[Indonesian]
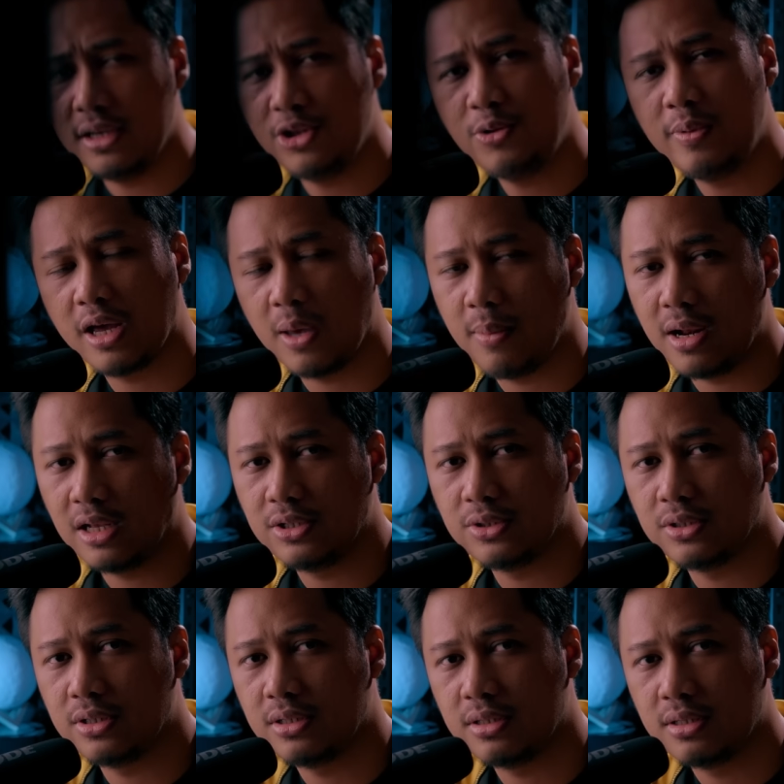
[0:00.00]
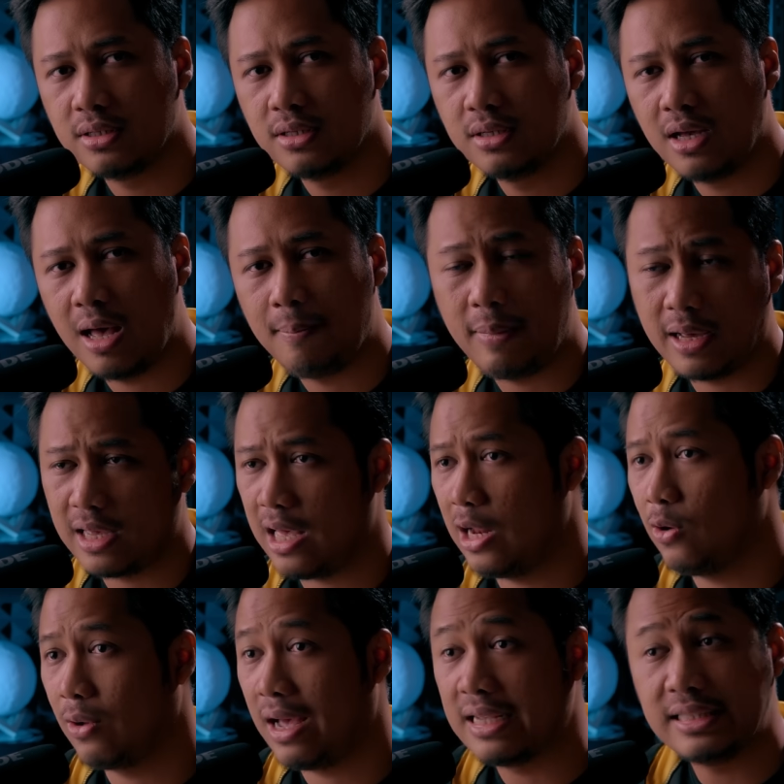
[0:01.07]
itu bagaimana cuy? Apakah
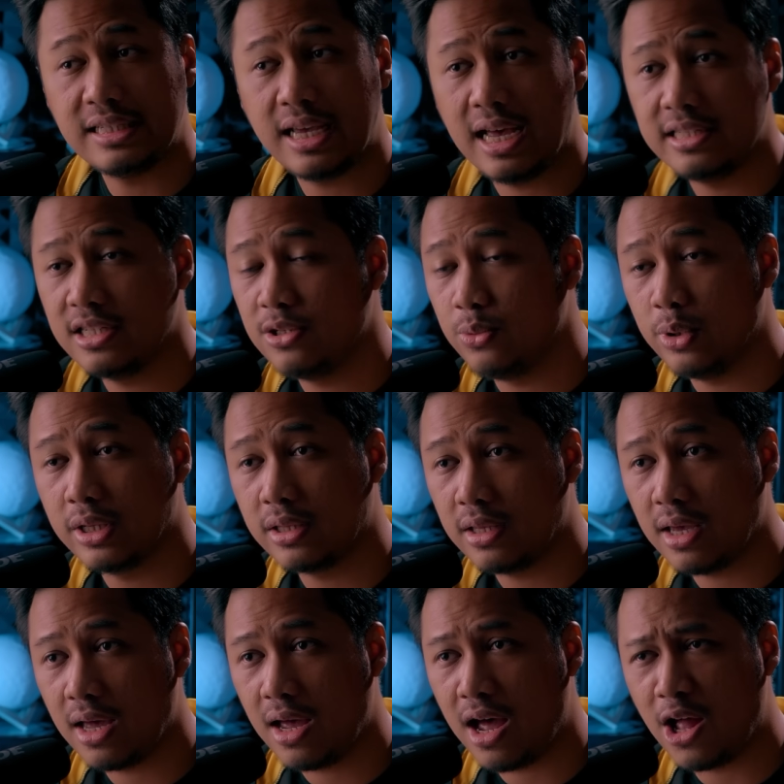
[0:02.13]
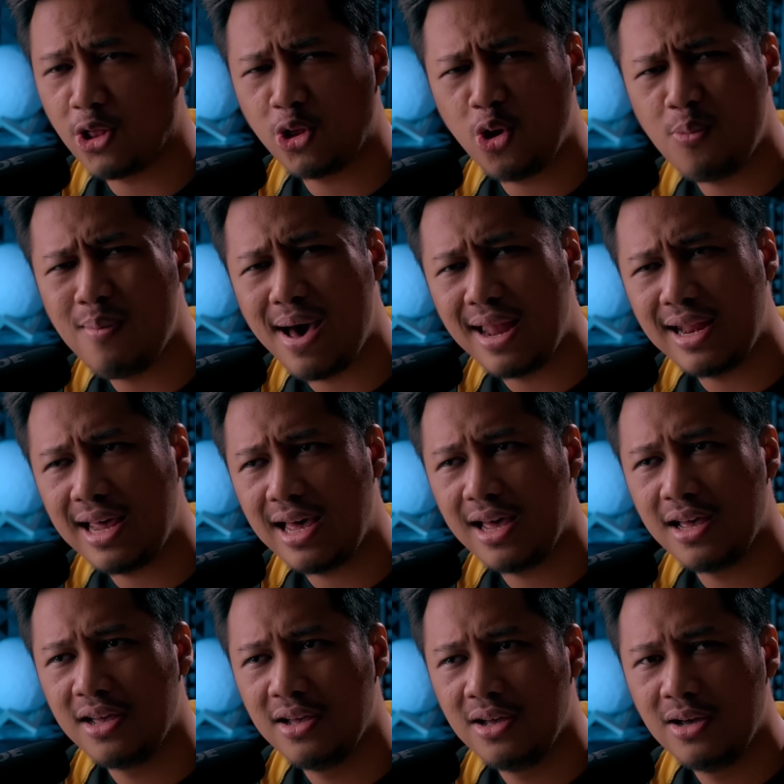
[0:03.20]
lo kasih aja duitnya atau malah
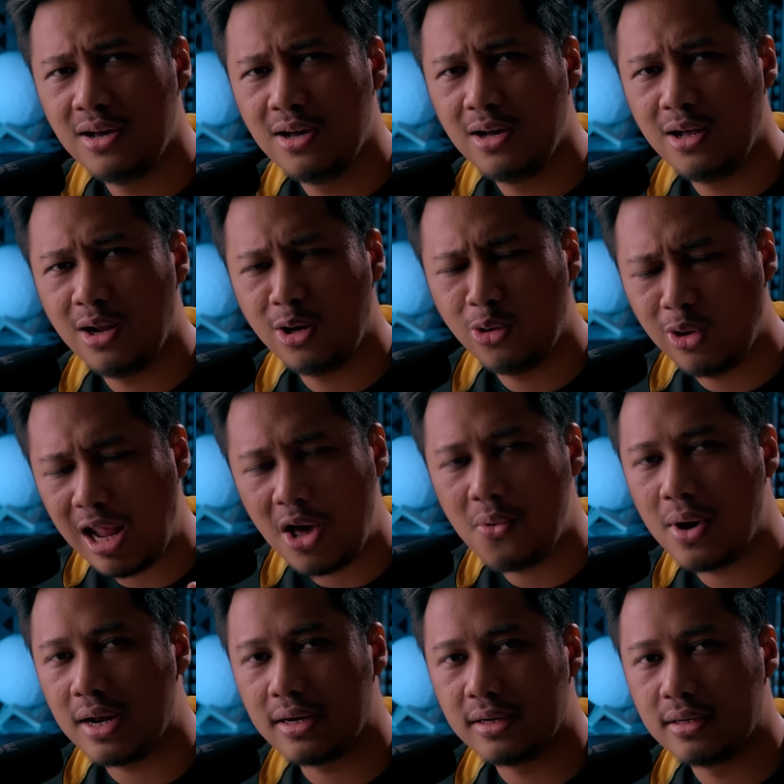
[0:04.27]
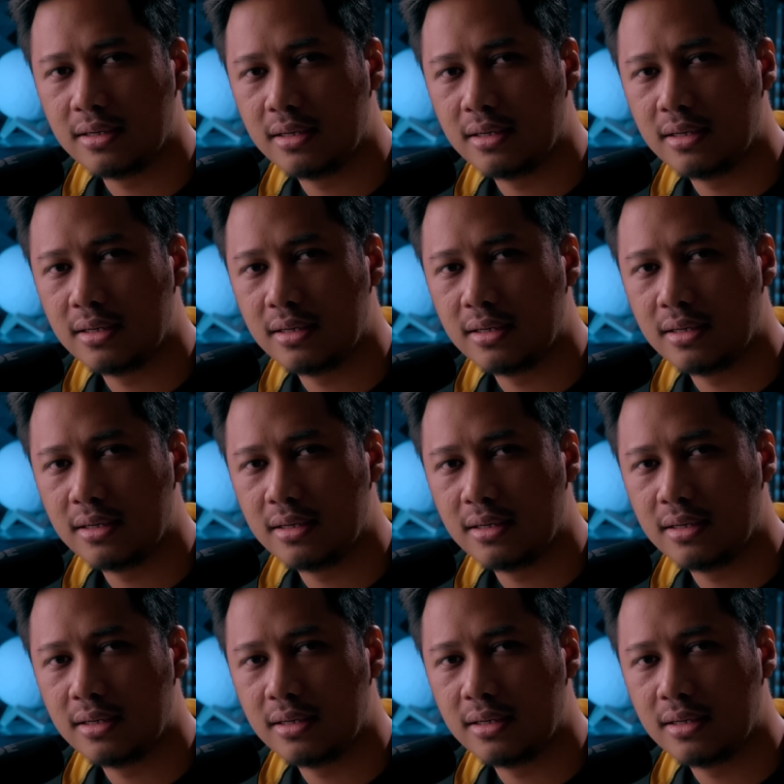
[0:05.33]
lo lawan?